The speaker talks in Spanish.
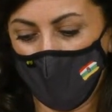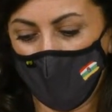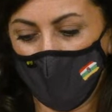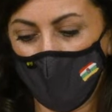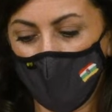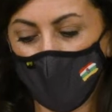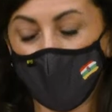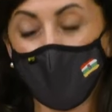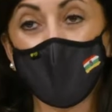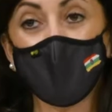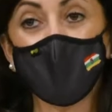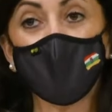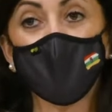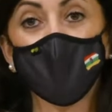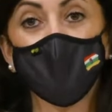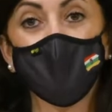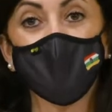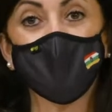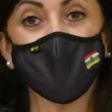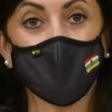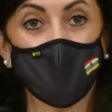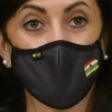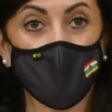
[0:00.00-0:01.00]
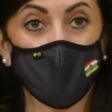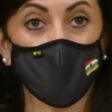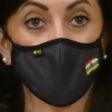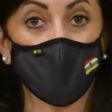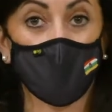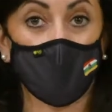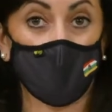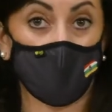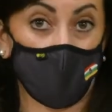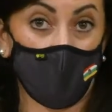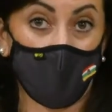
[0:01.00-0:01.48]
de lo que hagamos este año,
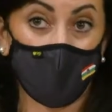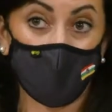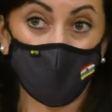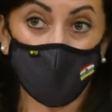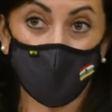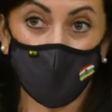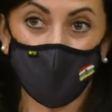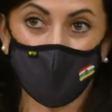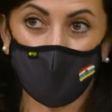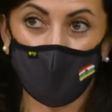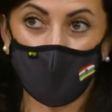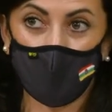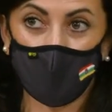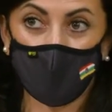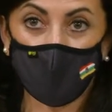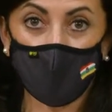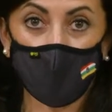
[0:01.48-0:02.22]
de lo que hagamos en,